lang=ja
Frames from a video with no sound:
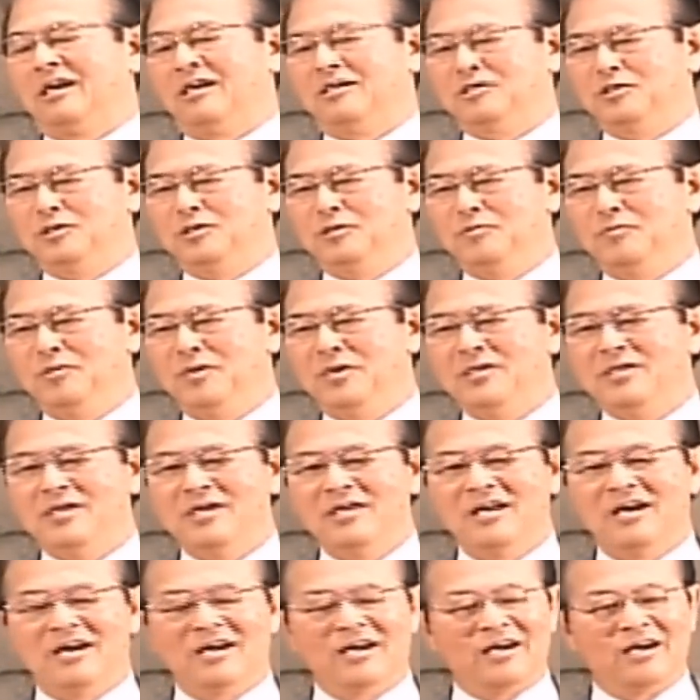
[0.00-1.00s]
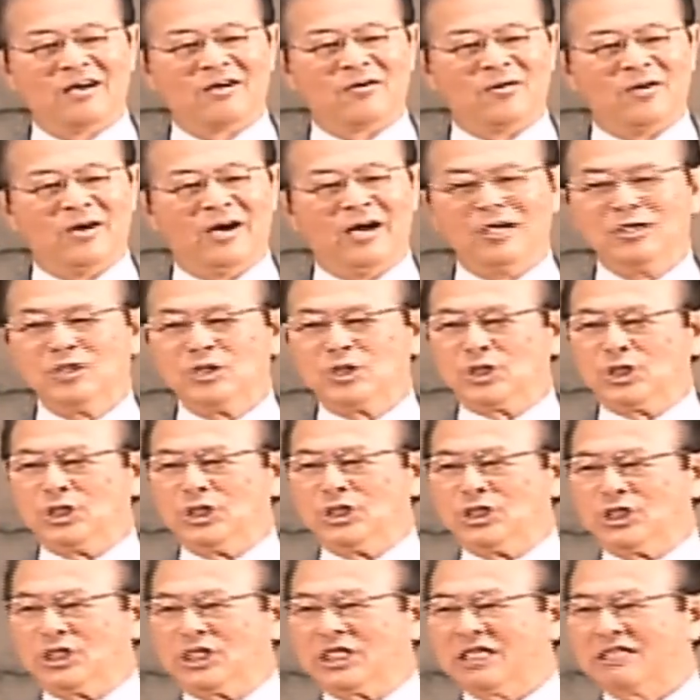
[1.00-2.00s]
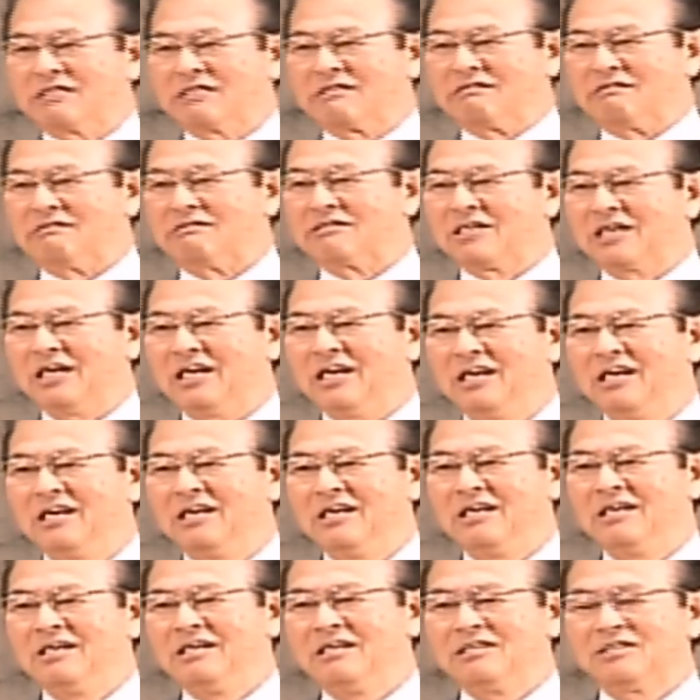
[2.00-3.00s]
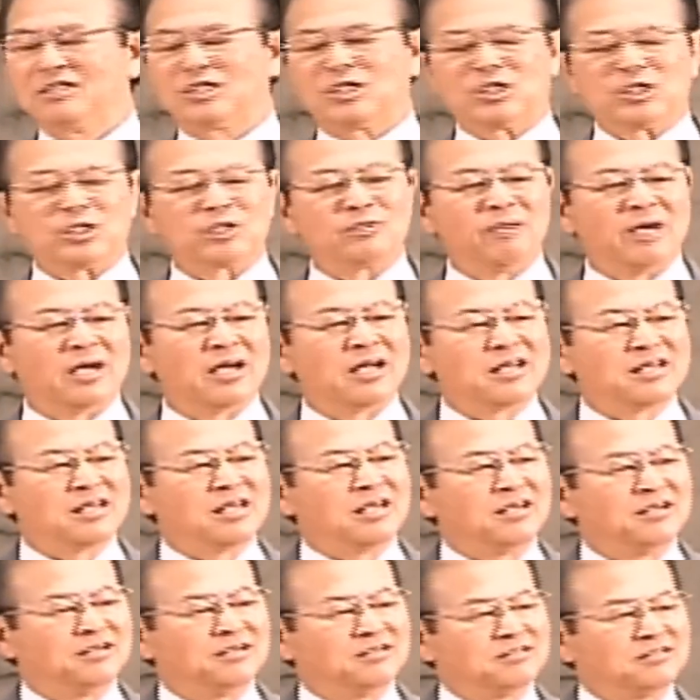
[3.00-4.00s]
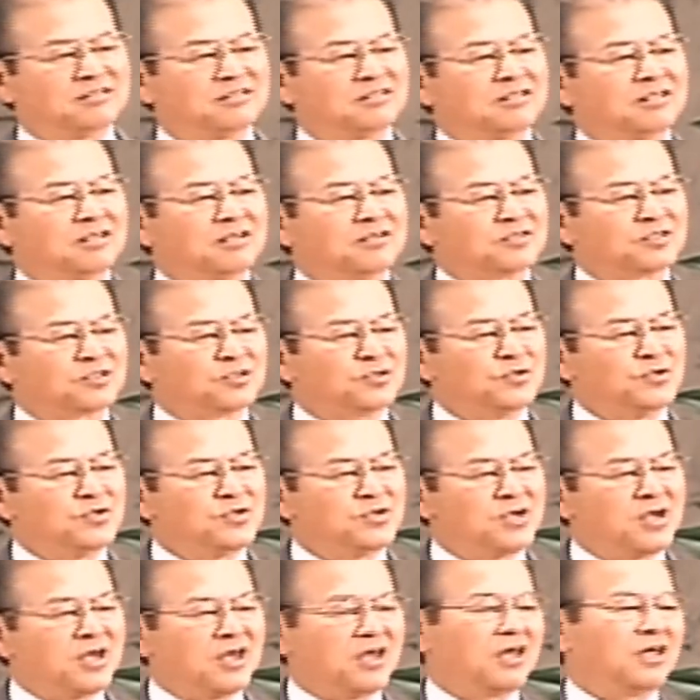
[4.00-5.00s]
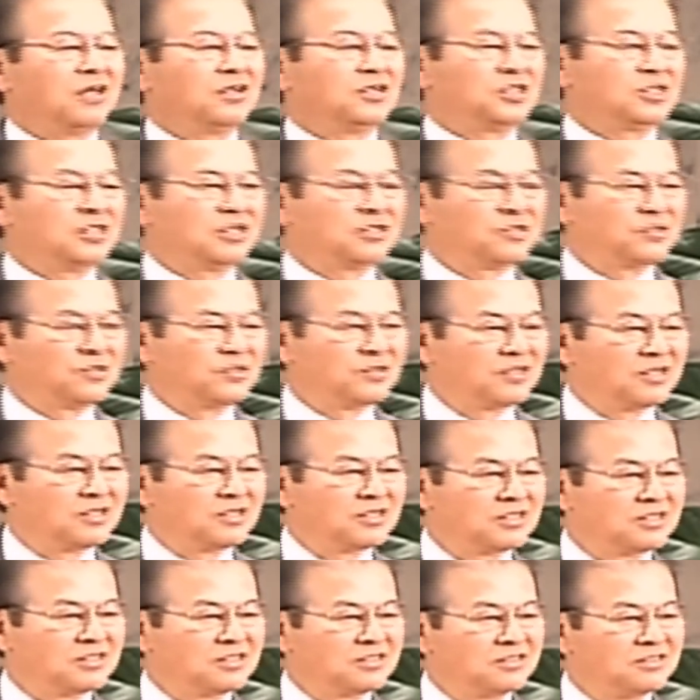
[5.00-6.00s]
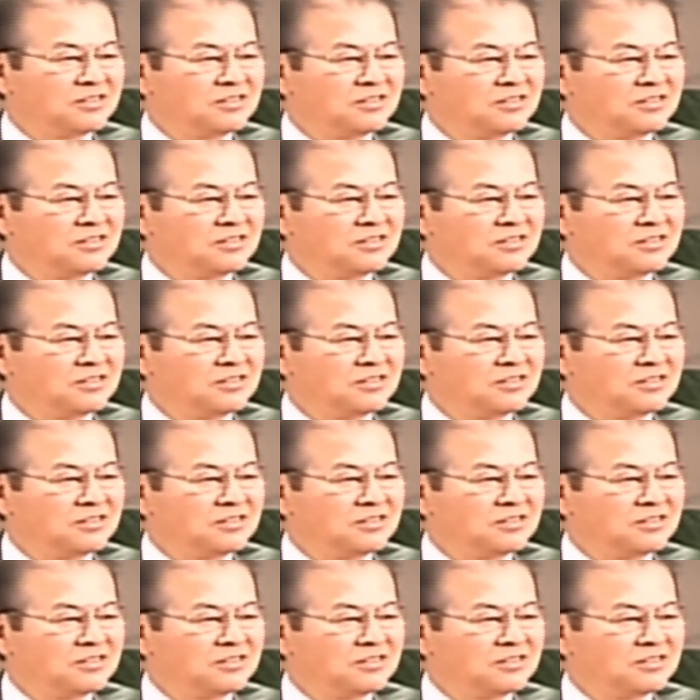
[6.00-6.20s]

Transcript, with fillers: 初めてなんかこう安心したっていうか包まれているっていうそういう経験したそうです